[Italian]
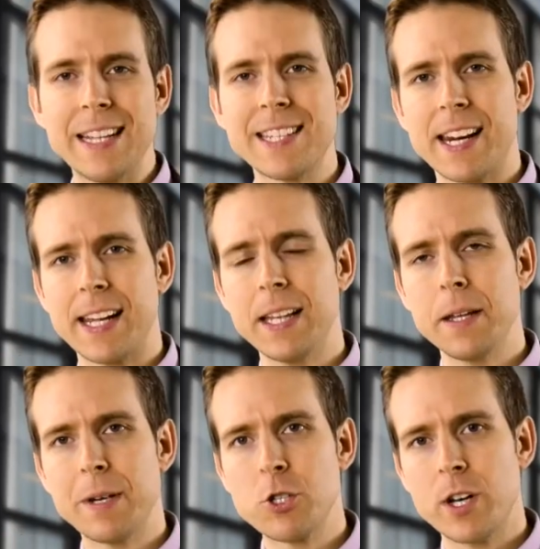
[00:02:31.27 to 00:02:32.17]
La
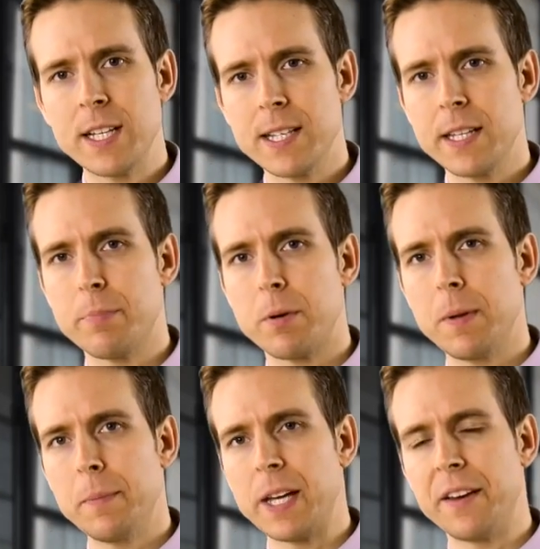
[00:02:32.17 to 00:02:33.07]
stragrande maggioranza dei
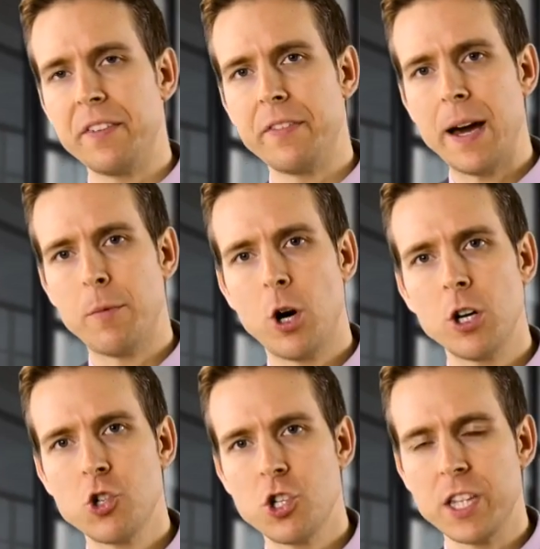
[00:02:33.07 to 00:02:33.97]
problemi che viviamo
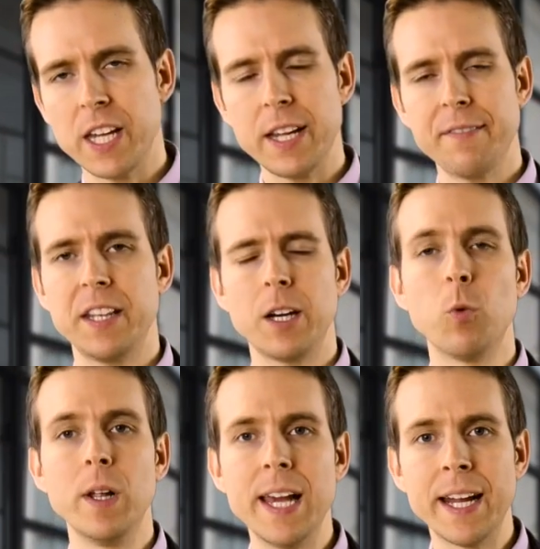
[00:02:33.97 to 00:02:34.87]
oggi deriva da
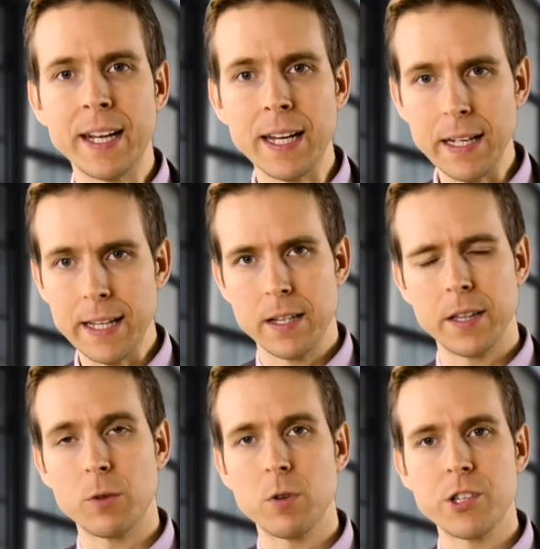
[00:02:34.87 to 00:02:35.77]
quegli anni lì,
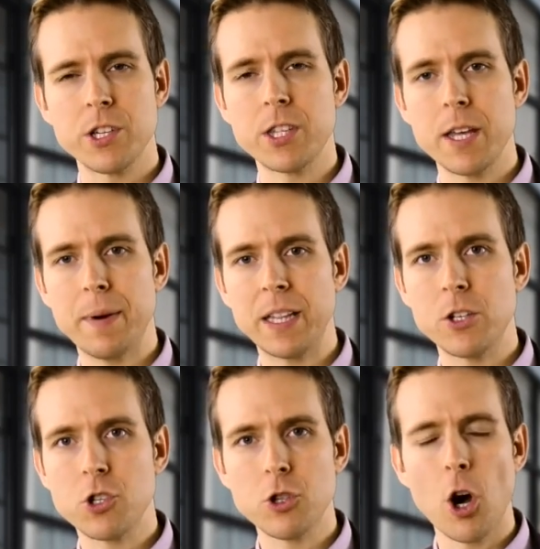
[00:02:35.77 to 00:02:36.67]
da quel sistema
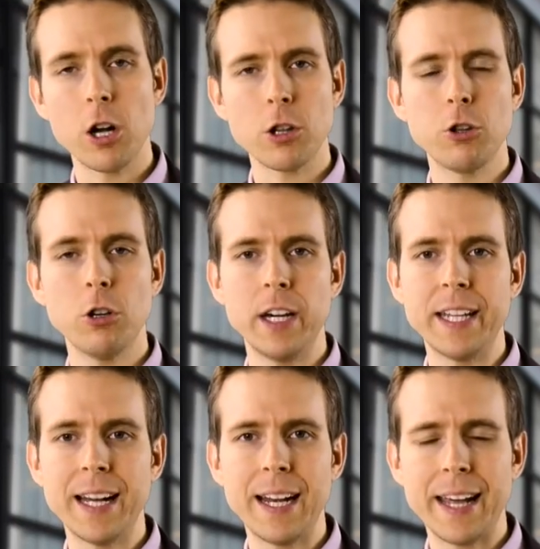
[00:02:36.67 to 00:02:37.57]
distorto
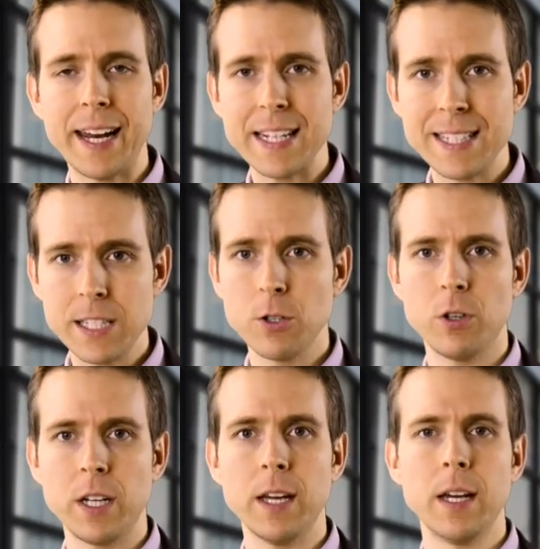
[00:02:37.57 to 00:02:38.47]
e dalle
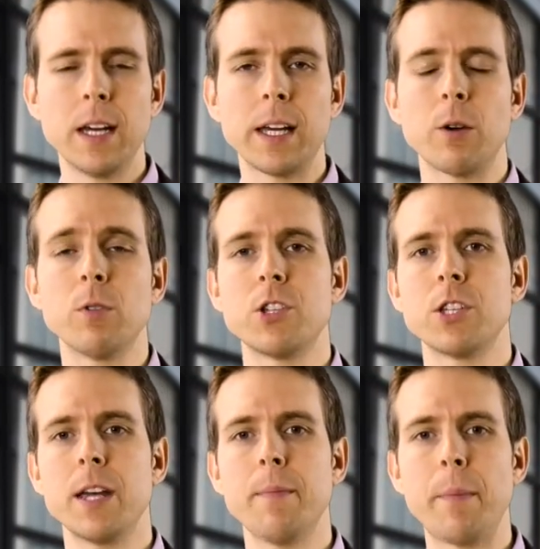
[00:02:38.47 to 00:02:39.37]
reazioni che quel
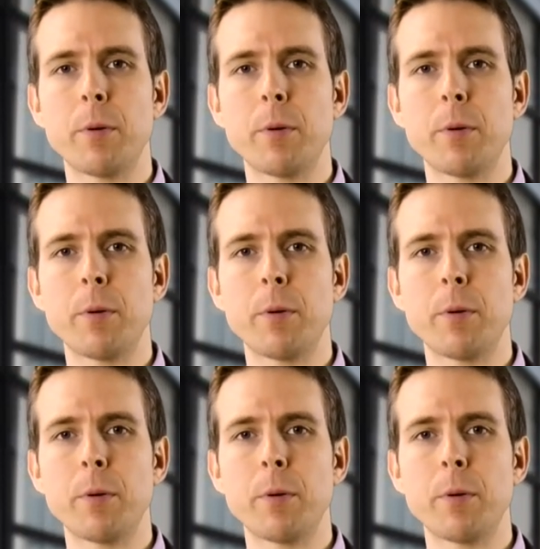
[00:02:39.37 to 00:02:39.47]
sistema ha